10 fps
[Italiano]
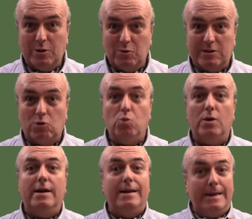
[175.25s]
questa
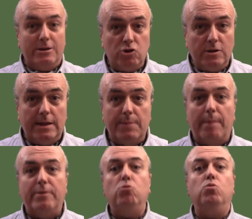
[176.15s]
tua legittima
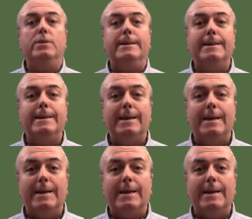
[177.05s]
abitudine